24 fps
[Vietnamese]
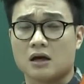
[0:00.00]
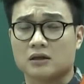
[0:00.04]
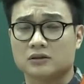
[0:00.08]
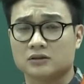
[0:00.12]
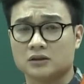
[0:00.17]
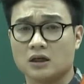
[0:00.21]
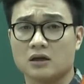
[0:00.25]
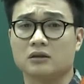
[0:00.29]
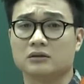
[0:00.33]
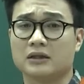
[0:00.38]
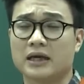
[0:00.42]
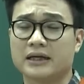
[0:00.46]

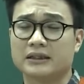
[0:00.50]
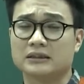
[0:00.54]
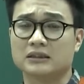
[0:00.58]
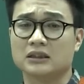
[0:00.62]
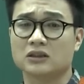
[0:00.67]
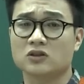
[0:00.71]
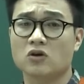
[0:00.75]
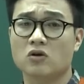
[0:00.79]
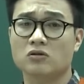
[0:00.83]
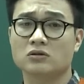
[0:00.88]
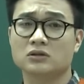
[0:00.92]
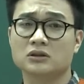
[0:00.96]
trở thành
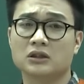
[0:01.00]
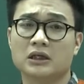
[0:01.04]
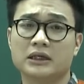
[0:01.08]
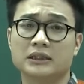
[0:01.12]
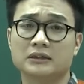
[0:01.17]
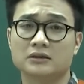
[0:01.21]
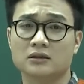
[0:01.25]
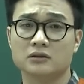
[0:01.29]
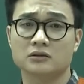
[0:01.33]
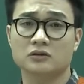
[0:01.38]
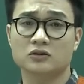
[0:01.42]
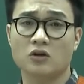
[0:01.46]
những con người
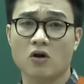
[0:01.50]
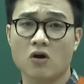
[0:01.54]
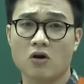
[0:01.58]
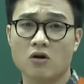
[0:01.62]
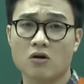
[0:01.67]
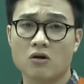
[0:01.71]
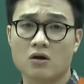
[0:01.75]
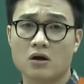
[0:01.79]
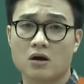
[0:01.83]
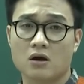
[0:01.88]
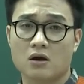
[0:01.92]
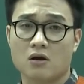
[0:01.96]
tự
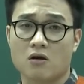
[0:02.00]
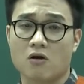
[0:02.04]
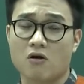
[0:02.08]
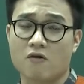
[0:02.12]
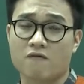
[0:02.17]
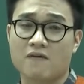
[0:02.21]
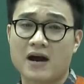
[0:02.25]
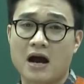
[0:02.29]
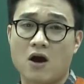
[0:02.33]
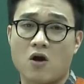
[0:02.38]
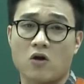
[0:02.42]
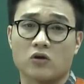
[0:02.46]
do, họ
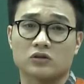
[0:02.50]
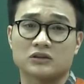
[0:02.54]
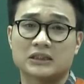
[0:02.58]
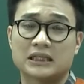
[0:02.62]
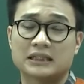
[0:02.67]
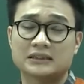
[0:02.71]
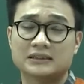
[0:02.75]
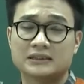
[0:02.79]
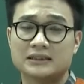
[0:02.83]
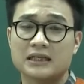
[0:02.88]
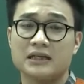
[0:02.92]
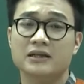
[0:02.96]
và họ
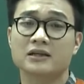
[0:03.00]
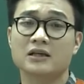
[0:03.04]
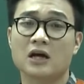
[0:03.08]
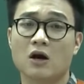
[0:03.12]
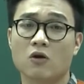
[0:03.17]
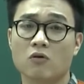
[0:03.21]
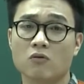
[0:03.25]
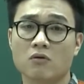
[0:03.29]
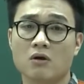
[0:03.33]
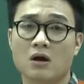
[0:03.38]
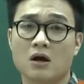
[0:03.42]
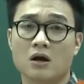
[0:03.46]
sẽ chiến
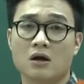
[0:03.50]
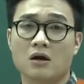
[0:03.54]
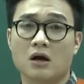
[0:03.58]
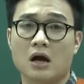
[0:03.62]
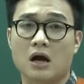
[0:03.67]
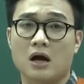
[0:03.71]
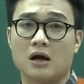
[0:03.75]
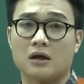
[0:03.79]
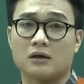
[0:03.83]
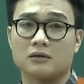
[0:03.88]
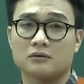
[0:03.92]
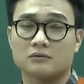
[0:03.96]
đấu
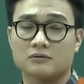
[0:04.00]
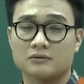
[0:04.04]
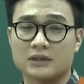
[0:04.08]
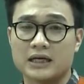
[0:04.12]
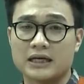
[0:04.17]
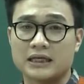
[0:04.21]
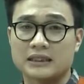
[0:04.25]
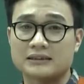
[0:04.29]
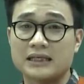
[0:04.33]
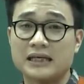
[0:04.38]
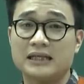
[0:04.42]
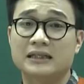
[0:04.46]

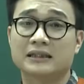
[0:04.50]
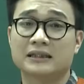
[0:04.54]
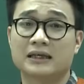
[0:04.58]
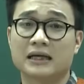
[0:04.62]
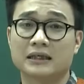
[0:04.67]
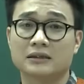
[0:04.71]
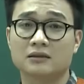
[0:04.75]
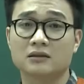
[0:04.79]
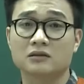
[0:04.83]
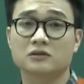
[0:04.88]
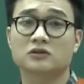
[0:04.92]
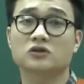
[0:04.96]
để giành
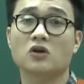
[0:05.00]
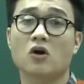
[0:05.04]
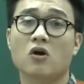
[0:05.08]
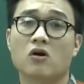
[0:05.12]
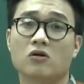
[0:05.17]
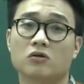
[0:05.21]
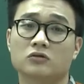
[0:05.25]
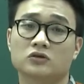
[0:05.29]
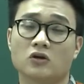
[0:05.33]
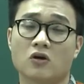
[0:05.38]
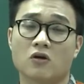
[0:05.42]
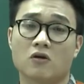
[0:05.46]
cái tự
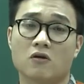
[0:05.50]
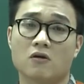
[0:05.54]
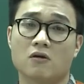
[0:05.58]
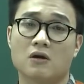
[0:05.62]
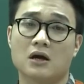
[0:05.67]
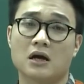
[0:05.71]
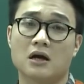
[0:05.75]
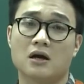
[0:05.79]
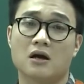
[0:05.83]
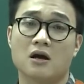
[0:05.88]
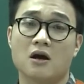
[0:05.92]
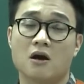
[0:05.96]
do
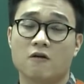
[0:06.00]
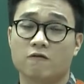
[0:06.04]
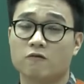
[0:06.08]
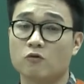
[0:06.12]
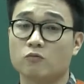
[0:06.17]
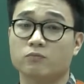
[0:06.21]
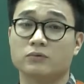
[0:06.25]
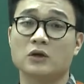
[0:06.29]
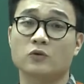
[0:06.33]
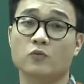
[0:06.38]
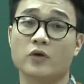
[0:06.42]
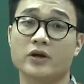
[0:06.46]
cho
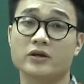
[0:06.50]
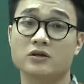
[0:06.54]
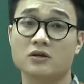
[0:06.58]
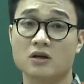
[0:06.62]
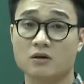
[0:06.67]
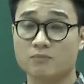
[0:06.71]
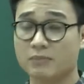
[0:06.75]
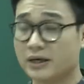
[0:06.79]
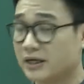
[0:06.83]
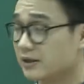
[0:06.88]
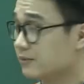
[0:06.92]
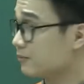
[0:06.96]
vùng đất quê
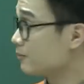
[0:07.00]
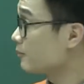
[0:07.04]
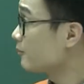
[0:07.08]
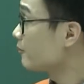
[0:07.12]
hương mình.